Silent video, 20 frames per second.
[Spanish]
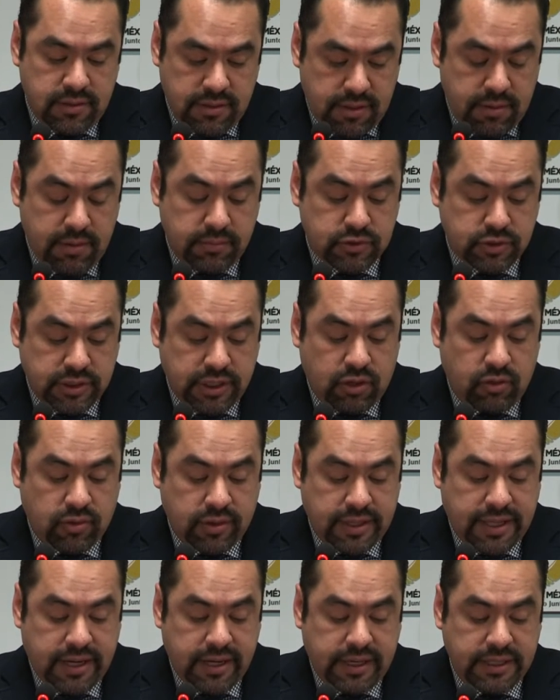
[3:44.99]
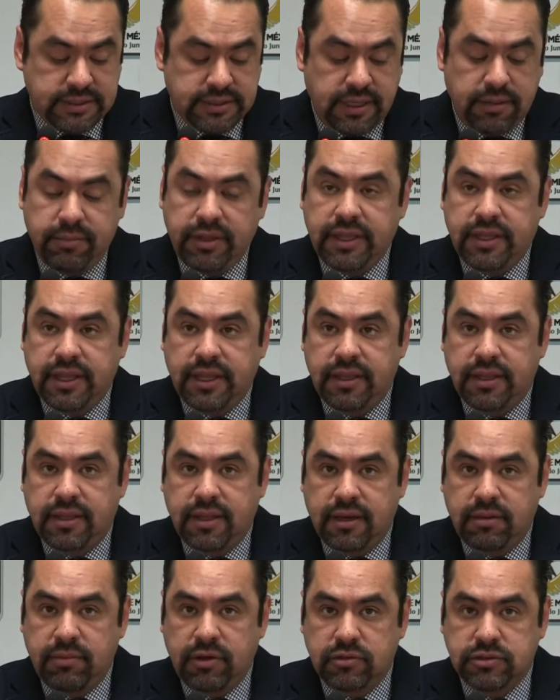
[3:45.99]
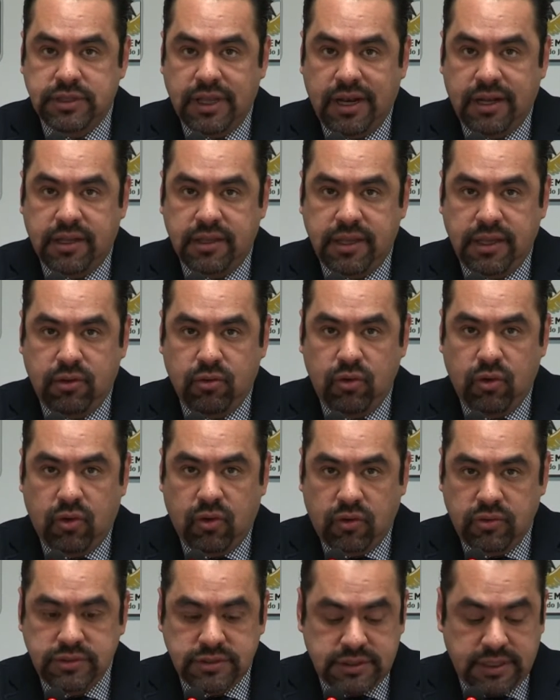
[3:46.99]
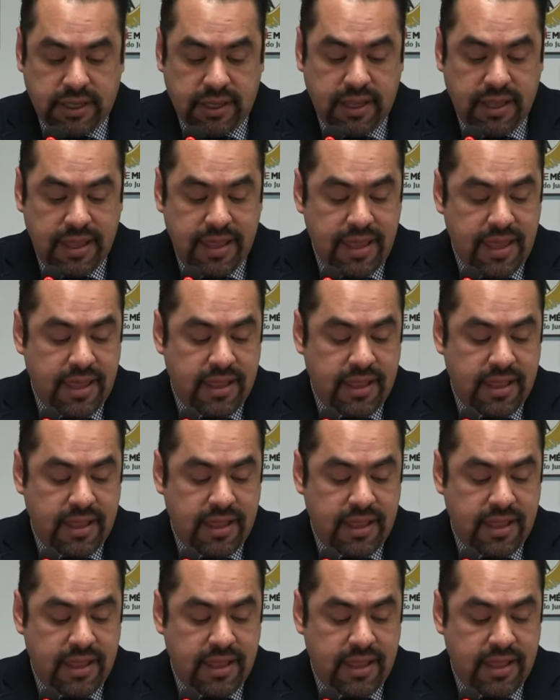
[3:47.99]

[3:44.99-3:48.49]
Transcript: debemos recordar que se emite en términos del artículo 11